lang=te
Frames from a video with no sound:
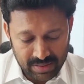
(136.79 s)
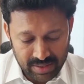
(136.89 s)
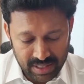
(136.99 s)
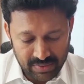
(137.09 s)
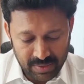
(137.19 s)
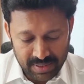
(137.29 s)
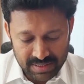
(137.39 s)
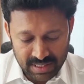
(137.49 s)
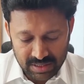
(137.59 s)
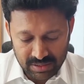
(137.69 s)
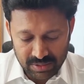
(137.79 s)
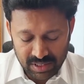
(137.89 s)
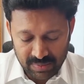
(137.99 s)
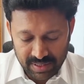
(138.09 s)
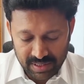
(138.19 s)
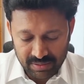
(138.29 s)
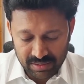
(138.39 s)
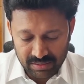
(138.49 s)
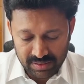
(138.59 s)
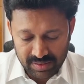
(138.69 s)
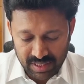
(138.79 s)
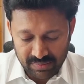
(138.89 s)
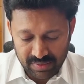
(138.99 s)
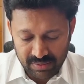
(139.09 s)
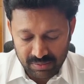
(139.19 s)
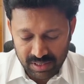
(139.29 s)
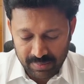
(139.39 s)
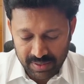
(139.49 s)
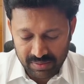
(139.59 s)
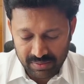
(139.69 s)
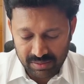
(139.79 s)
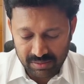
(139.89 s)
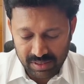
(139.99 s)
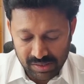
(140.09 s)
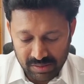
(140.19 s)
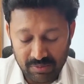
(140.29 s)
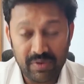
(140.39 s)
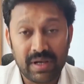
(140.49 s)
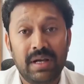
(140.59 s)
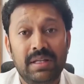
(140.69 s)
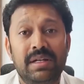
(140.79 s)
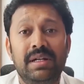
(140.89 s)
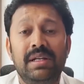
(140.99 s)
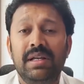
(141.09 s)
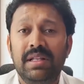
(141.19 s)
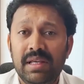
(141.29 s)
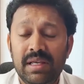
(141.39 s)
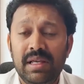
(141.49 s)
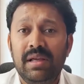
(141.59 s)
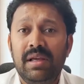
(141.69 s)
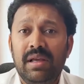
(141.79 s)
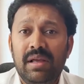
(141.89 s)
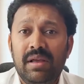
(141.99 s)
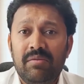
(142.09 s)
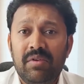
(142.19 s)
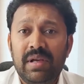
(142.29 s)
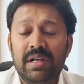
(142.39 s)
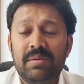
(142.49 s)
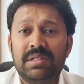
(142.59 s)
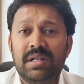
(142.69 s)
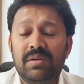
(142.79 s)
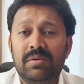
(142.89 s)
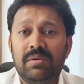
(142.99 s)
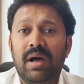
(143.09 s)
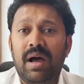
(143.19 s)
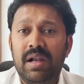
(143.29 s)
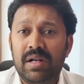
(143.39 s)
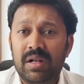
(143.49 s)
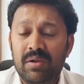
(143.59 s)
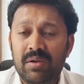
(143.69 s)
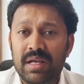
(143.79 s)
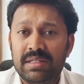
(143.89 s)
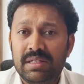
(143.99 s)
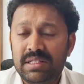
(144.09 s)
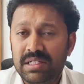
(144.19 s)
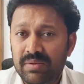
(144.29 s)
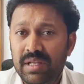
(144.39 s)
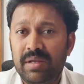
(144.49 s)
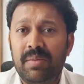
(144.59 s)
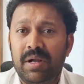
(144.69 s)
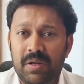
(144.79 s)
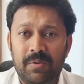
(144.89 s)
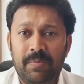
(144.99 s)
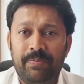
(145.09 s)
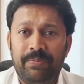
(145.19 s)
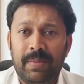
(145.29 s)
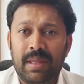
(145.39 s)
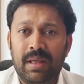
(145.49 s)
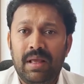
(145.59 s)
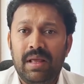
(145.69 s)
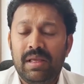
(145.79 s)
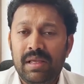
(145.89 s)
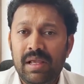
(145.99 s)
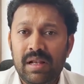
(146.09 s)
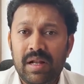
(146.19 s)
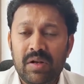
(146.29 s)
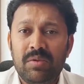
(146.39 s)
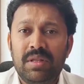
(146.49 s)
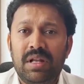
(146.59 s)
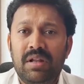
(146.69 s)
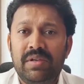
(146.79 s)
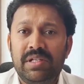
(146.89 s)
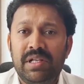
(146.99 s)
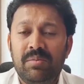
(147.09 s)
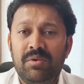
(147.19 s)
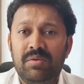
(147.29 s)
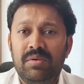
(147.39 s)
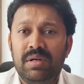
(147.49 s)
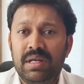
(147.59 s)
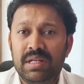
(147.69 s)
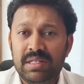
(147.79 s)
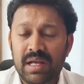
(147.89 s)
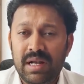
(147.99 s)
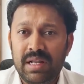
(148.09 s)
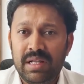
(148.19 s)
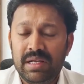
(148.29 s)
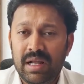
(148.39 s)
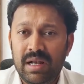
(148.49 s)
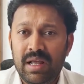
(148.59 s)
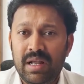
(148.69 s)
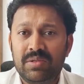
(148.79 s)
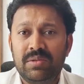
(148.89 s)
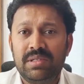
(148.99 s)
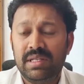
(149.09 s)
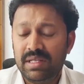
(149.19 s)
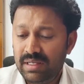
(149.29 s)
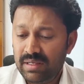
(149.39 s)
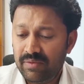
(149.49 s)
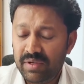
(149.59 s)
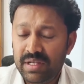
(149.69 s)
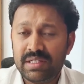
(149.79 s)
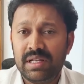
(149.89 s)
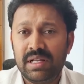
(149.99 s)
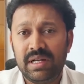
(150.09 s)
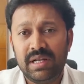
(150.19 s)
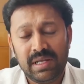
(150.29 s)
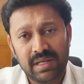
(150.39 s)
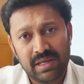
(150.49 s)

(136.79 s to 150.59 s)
డ్రైవర్ ప్రసాద్ను వదిలిపెట్టవద్దు డ్రైవర్ని వదిలిపెట్టవద్దు ఇట్లు వివేకానంద రెడ్డి ఇది వివేకం సారు ఆ లెటర్లో రాసిన చివరి మాటలు ఈ లెటర్ ఉందన్న విషయము కృష్ణారెడ్డి కల్లారా చూసి కృష్ణారెడ్డి